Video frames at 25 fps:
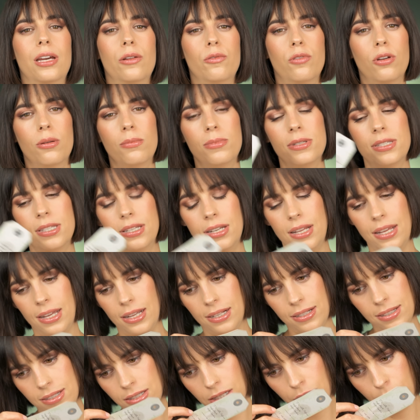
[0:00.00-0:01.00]
Einfach ein bisschen
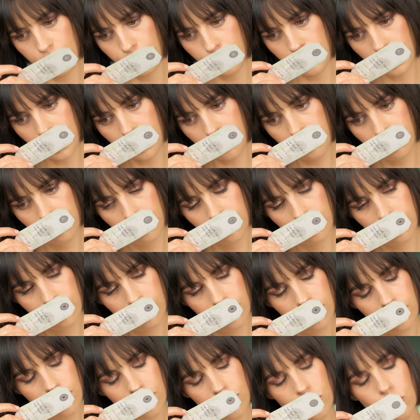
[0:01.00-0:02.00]
ernsthafter
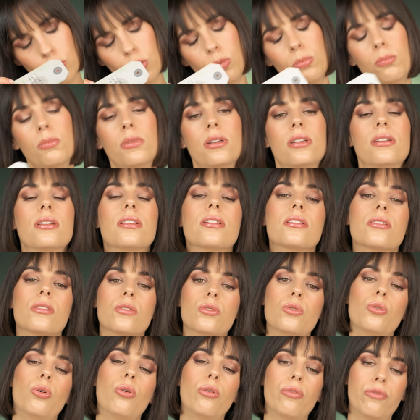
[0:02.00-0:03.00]
und mit einer
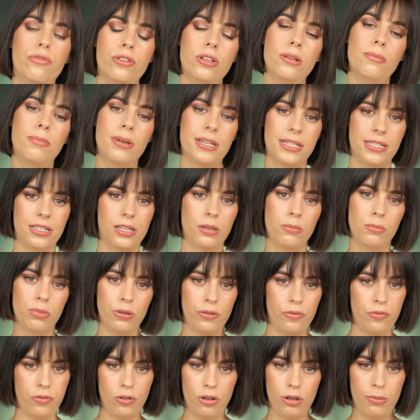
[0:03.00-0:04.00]
so viel besseren
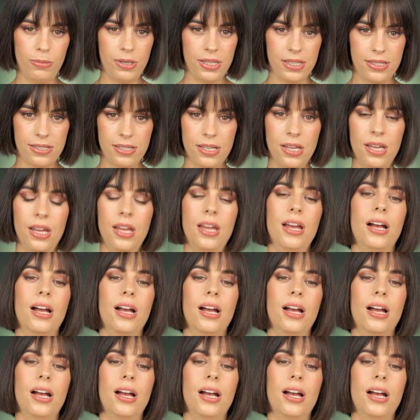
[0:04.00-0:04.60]
Performance.